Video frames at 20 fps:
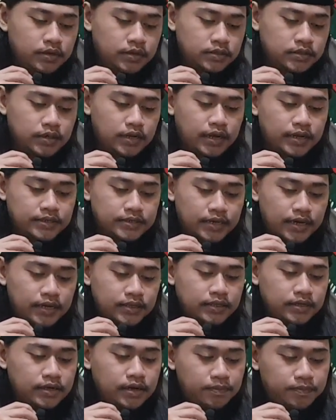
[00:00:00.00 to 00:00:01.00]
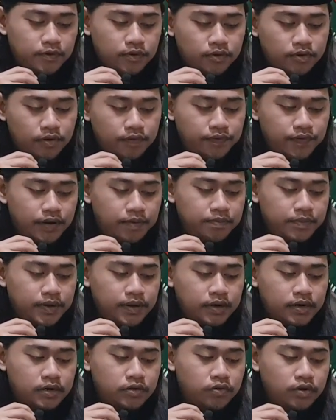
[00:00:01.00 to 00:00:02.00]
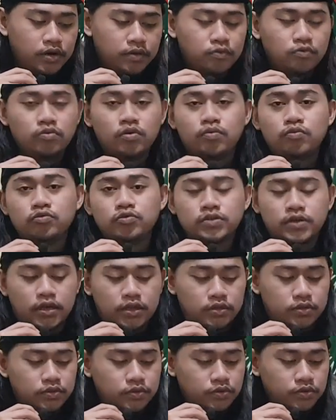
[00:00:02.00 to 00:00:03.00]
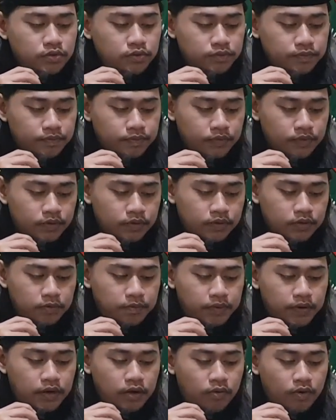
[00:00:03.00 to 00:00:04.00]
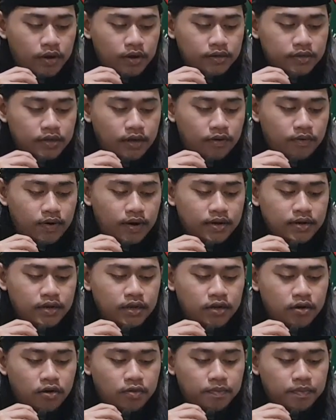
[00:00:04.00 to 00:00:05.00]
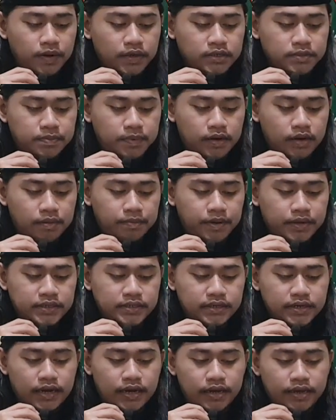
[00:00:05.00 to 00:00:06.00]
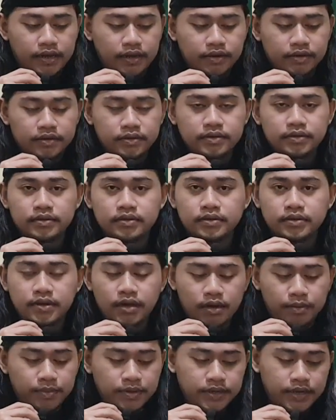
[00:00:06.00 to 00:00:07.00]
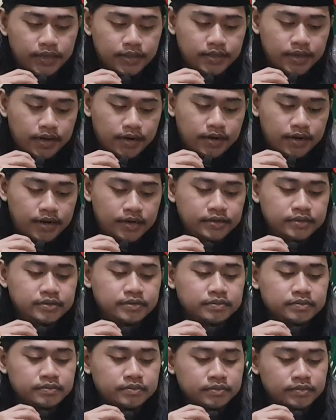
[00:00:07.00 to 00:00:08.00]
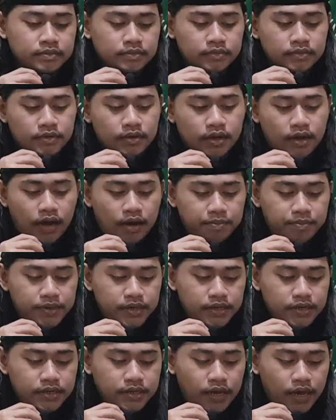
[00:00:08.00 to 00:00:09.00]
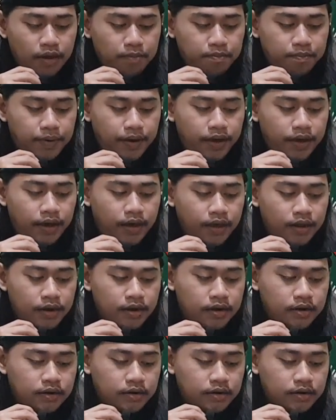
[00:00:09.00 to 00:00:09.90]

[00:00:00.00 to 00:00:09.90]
Selasa 30 November 2021 kepada wartawan di Kompleks Parlemen Senayan yang menyatakan kami di MPR